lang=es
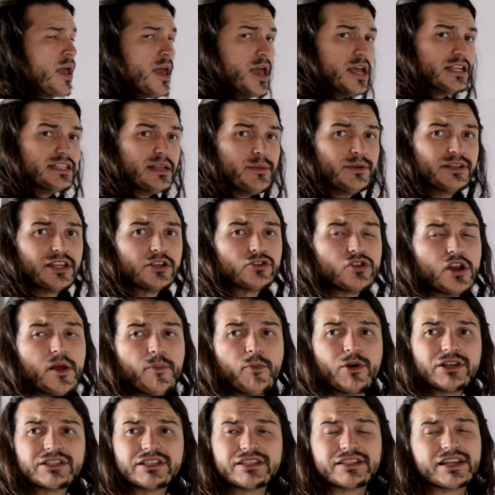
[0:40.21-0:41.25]
Esta meditación la
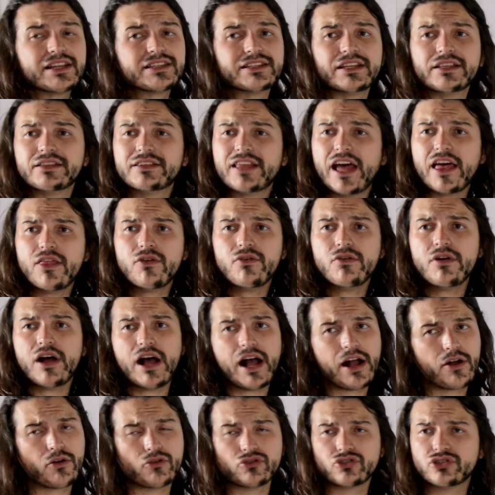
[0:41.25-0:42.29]
puedes hacer sentado,
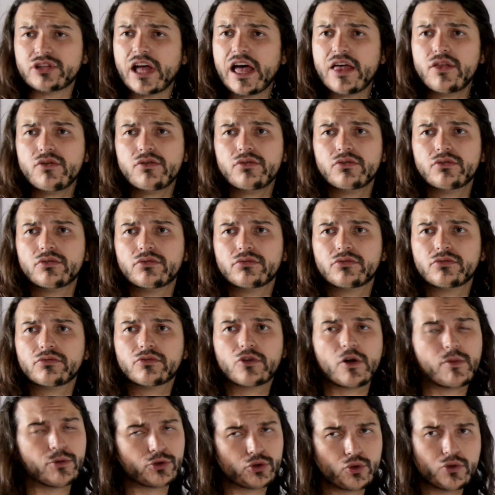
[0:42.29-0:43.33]
acostado
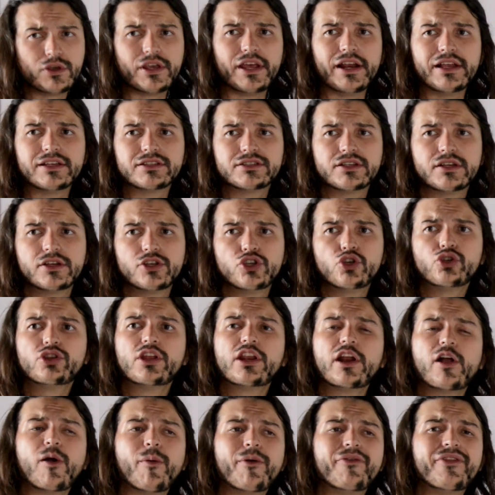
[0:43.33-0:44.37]
como tú quieras. Yo te
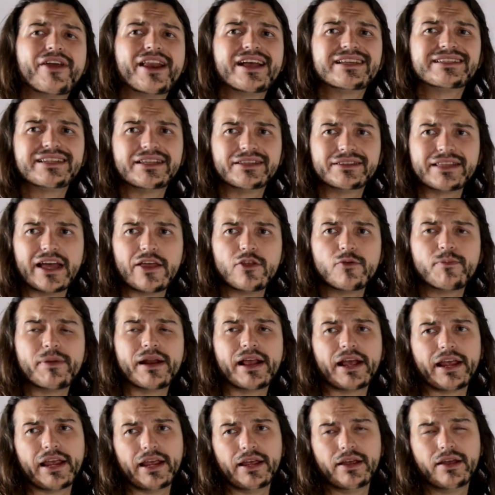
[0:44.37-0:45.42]
recomendaría sentado
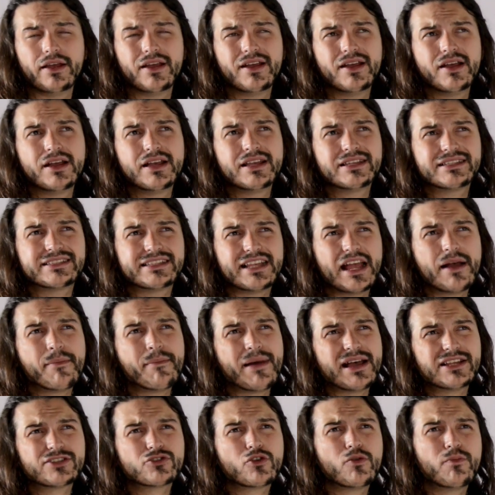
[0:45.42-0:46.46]
para que sea
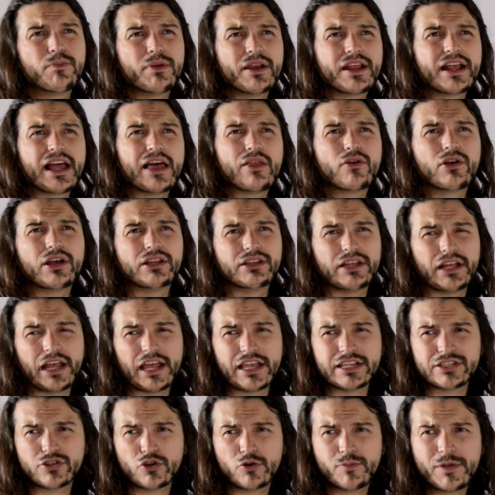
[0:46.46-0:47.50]
más complicado que te
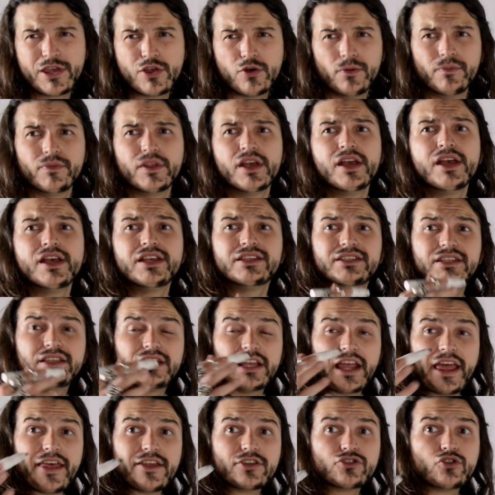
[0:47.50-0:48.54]
quedes dormido. Si te
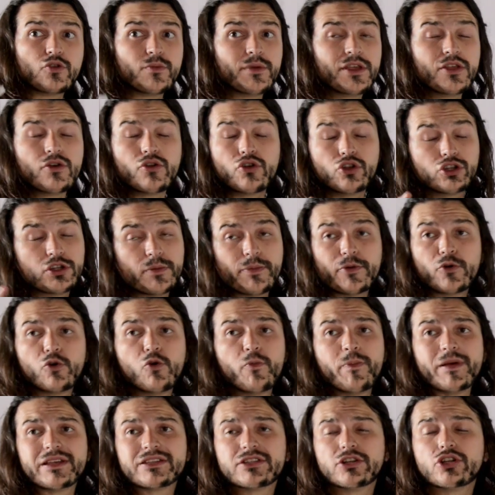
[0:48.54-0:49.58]
quedes dormido, no te
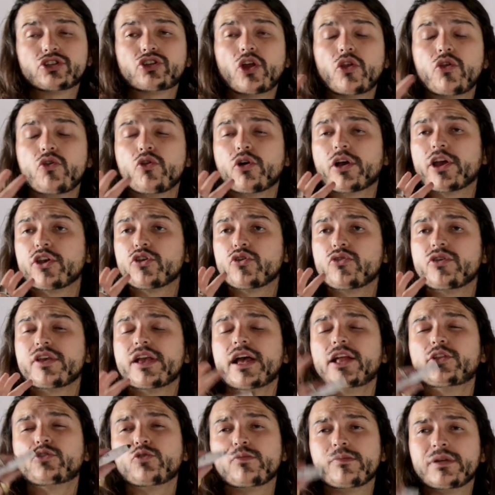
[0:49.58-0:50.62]
preocupes, todo lo que yo
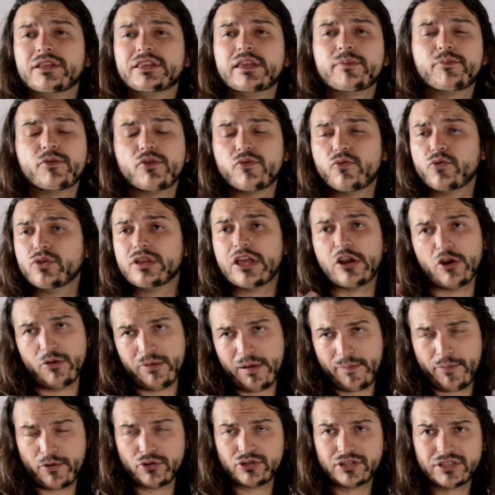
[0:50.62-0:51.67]
diga, tu mente profunda lo va
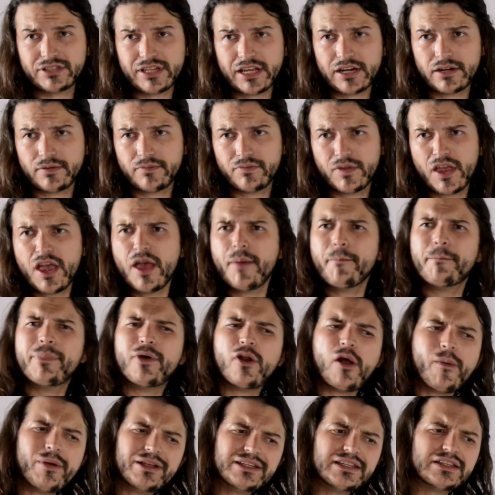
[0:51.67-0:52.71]
a procesar.
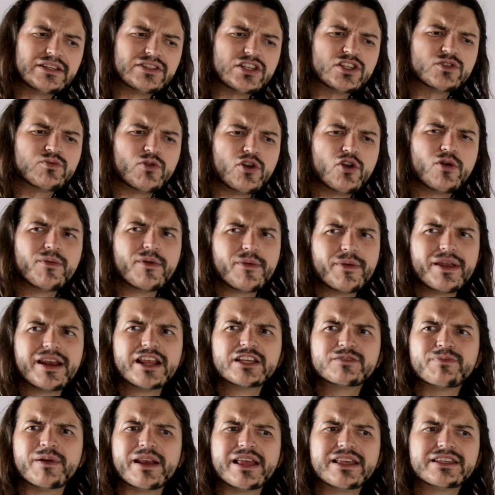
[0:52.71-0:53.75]
Pero a veces es bueno vivir la
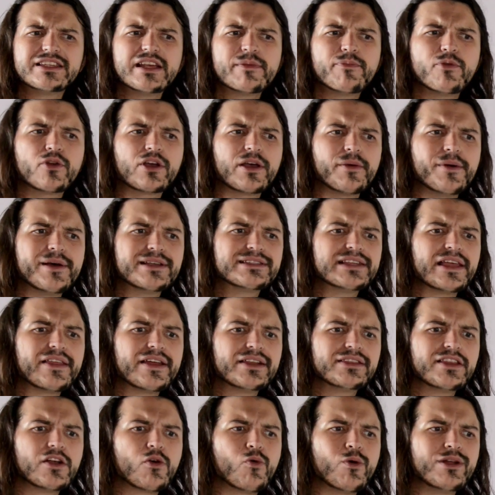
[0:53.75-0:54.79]
experiencia porque vas a
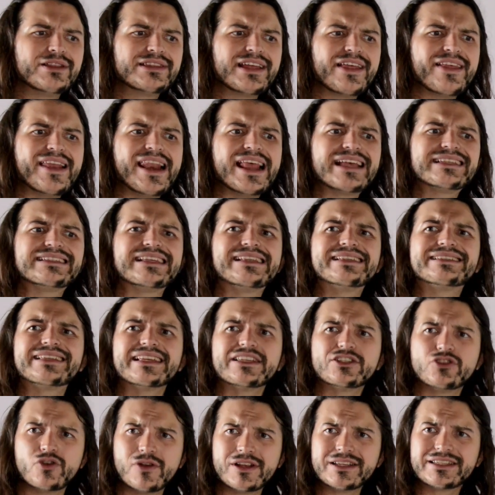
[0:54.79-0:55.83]
darte cuenta de las
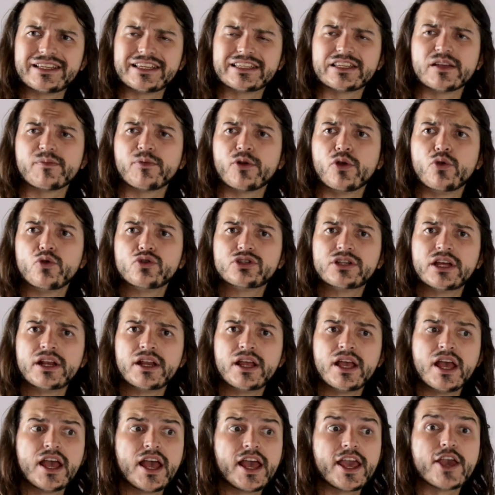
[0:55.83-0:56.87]
sensaciones que se producen
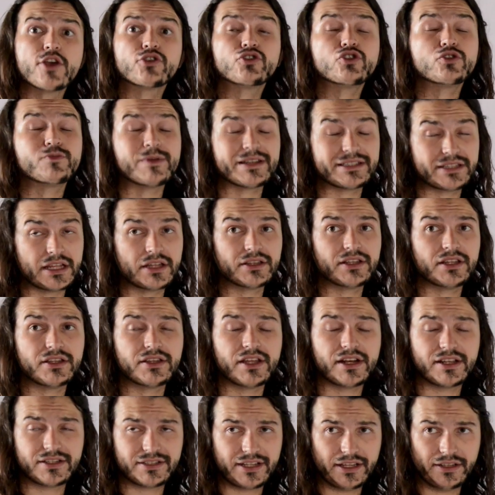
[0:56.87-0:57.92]
y eso es bastante
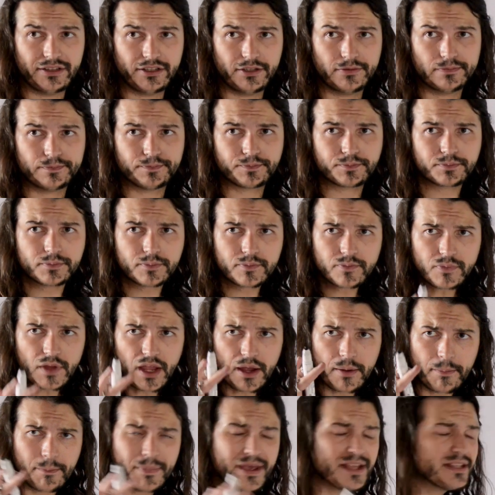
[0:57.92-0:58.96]
interesante.
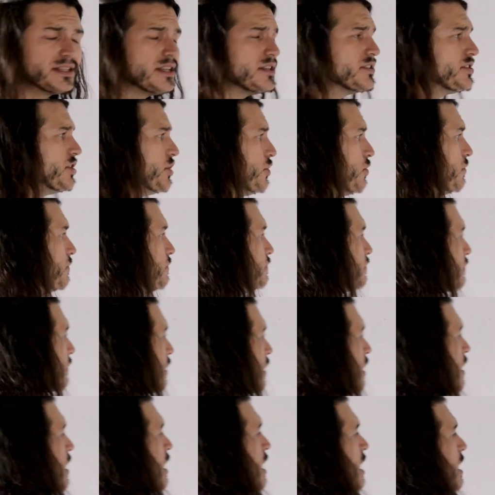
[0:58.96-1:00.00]
Bien sencillo.
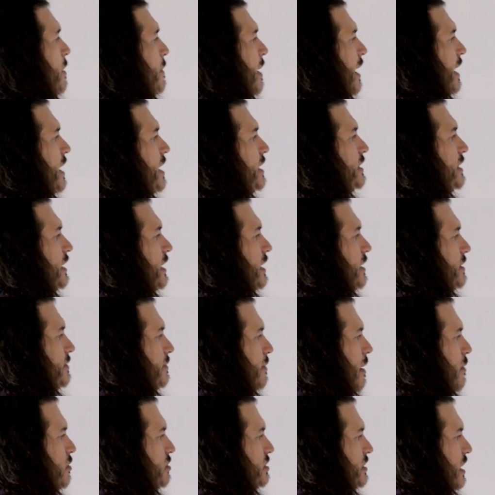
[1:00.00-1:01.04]
Imagínate que
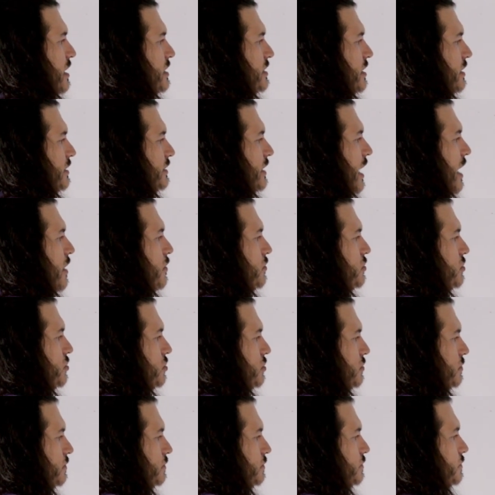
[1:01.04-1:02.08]
vamos a estar
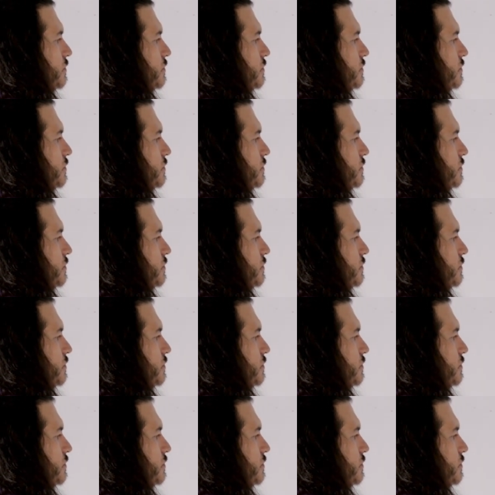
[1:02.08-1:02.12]
sentados.